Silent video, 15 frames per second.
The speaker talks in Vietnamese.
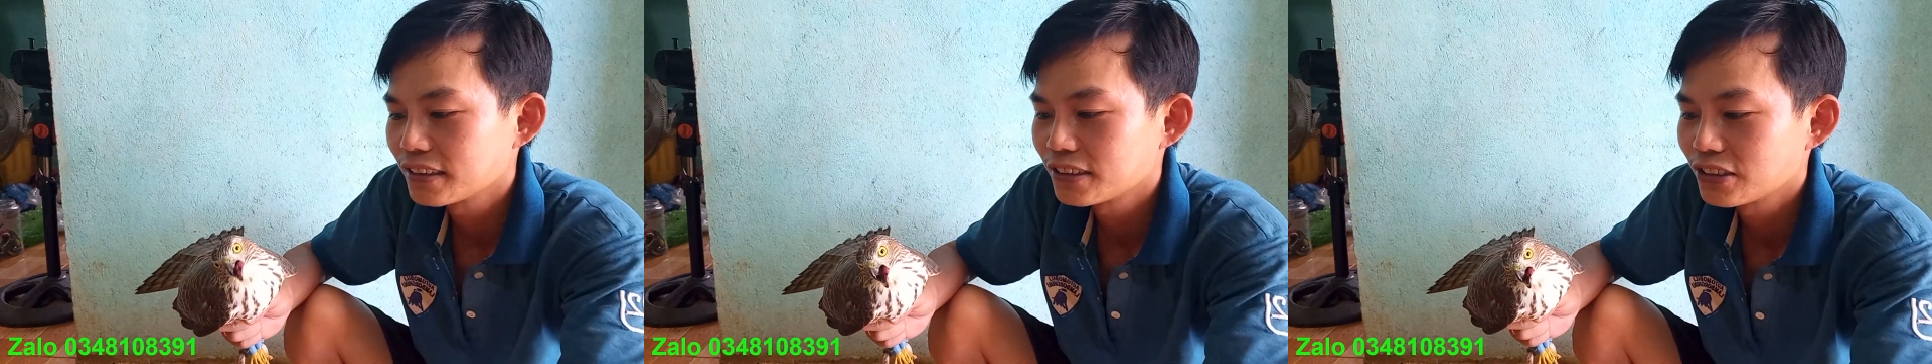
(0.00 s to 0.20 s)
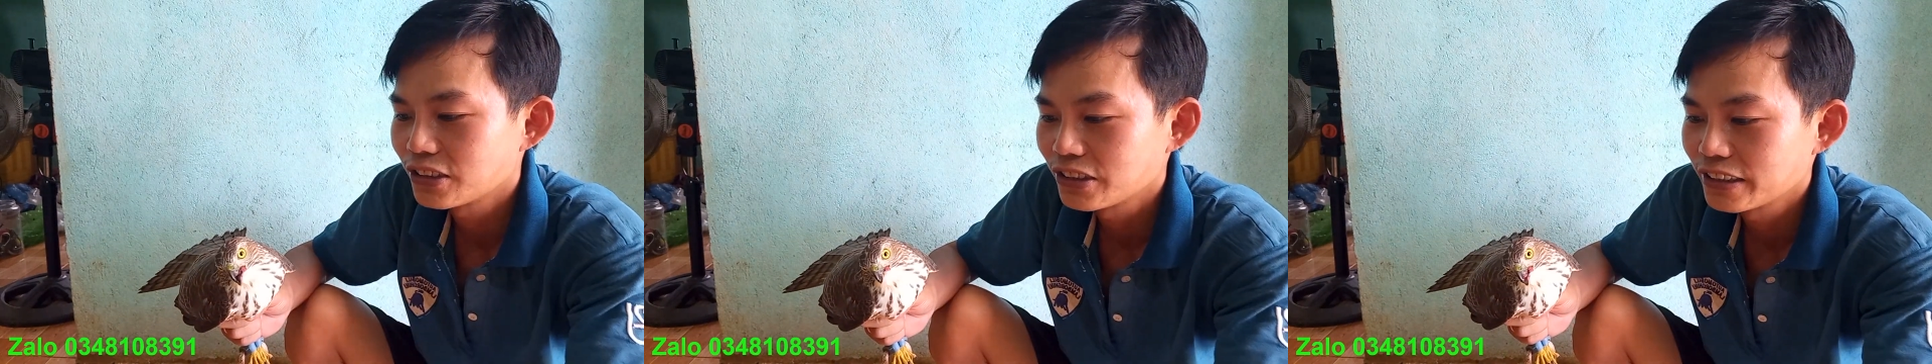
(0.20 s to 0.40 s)

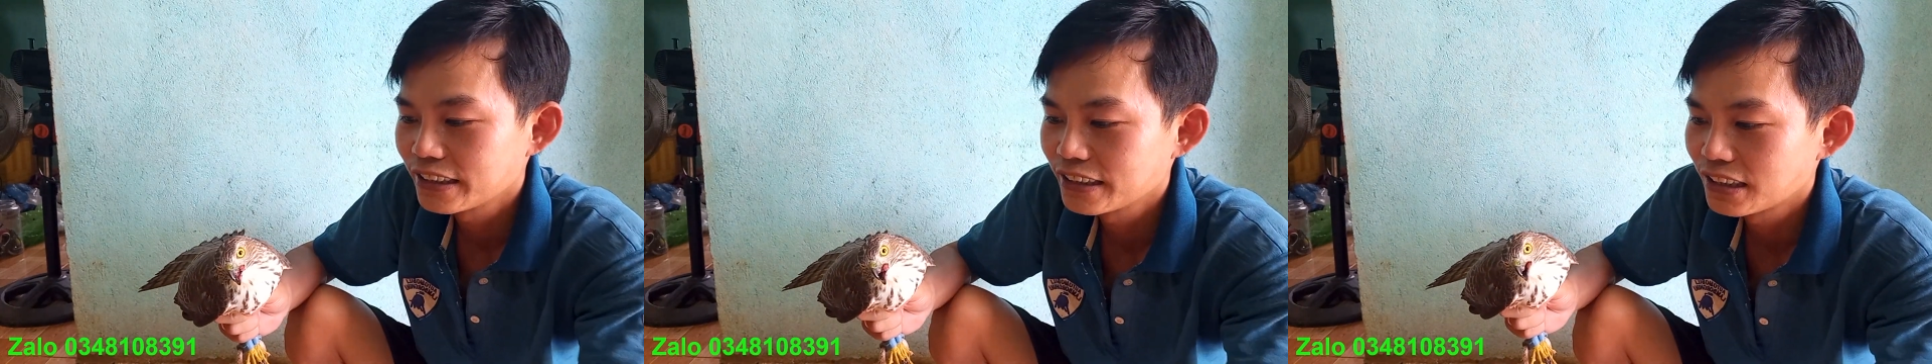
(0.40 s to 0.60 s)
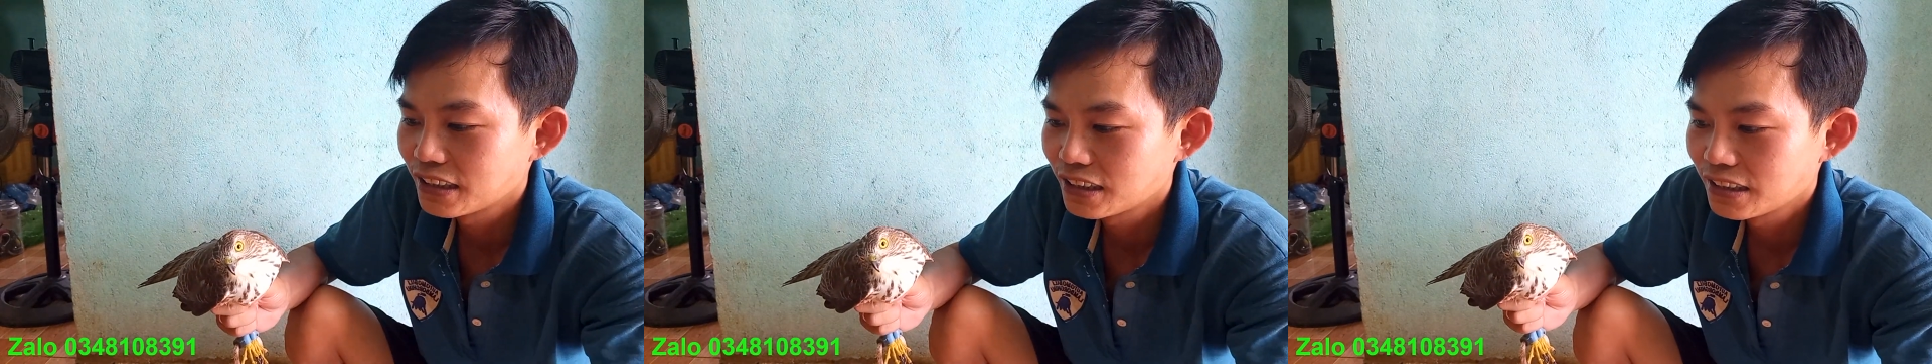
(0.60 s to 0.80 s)

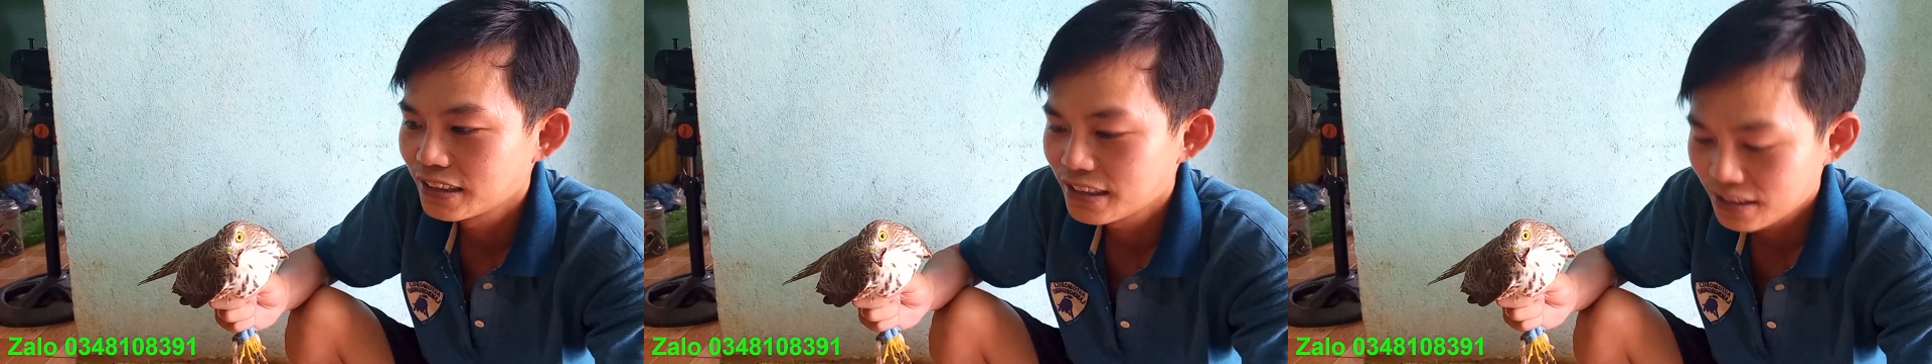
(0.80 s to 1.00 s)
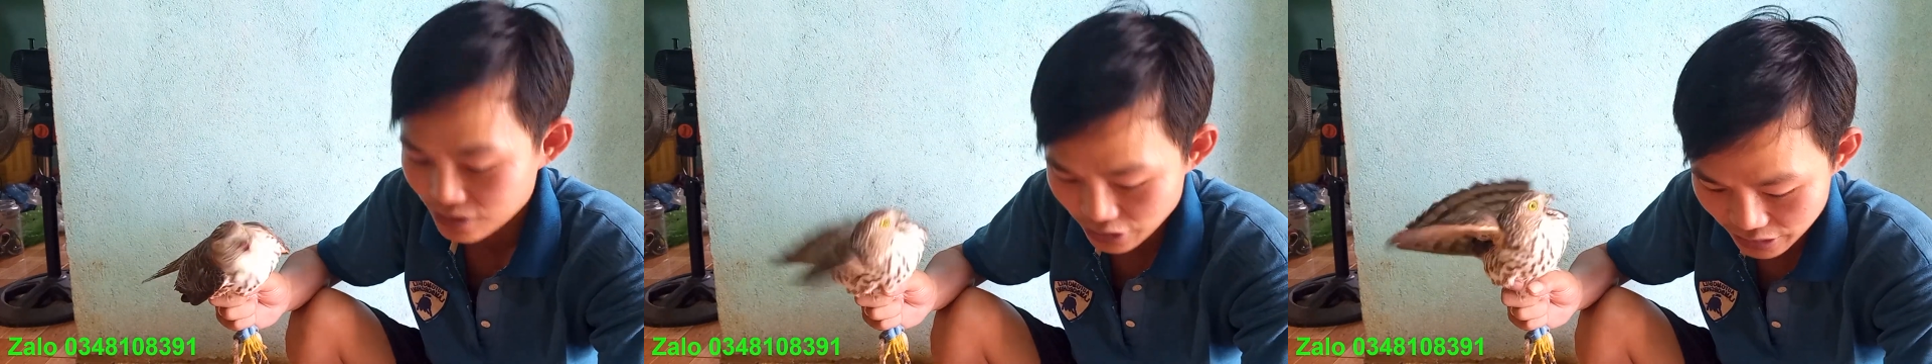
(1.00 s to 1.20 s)
rồi
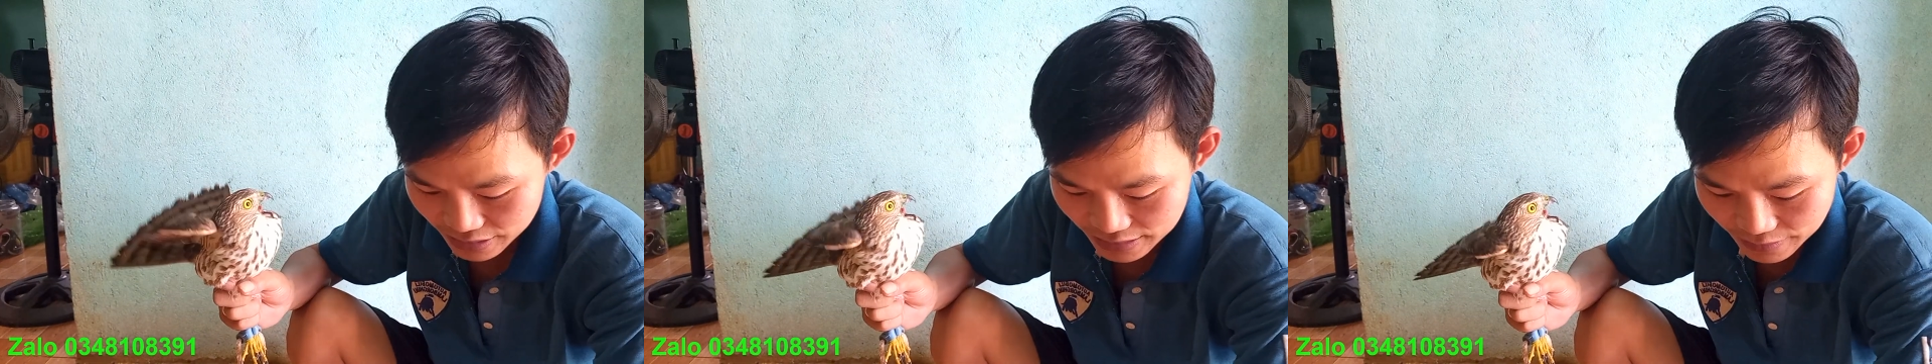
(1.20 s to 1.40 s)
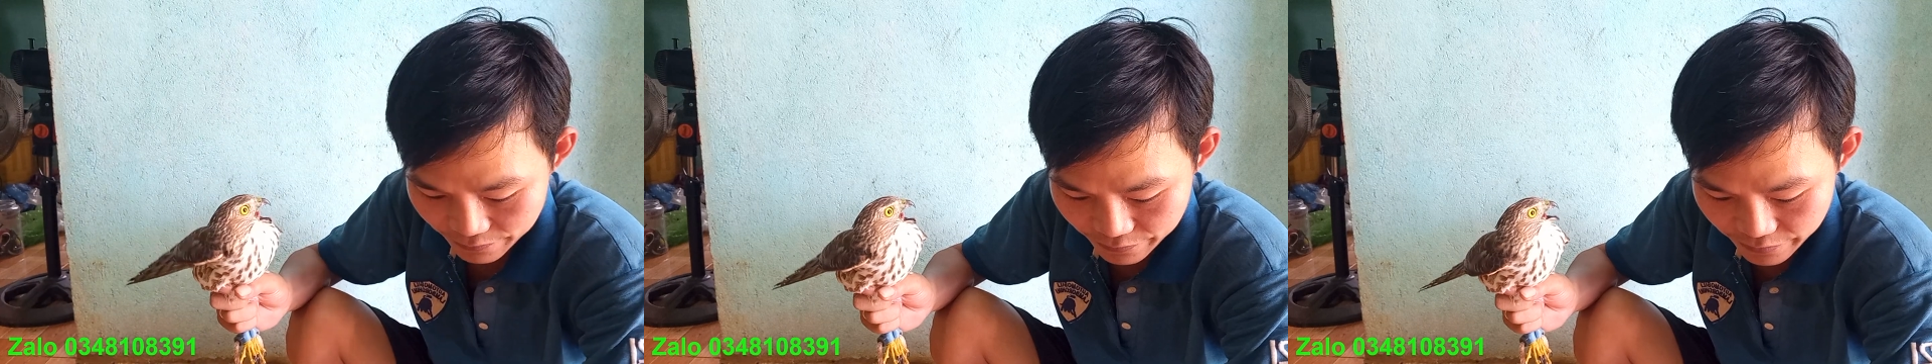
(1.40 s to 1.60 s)
đòi
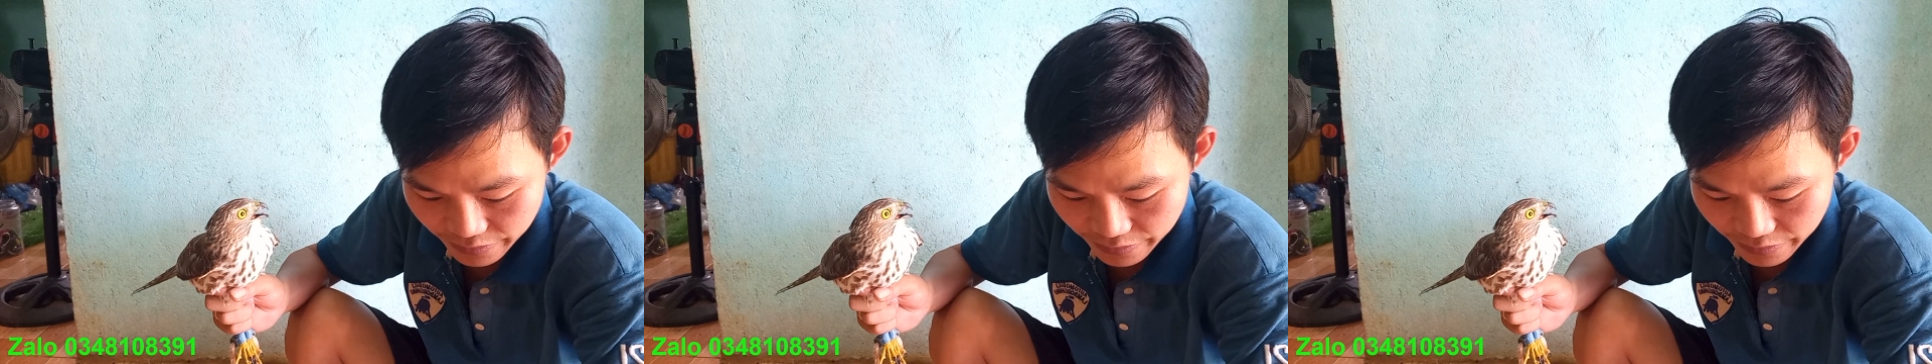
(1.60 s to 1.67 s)
ship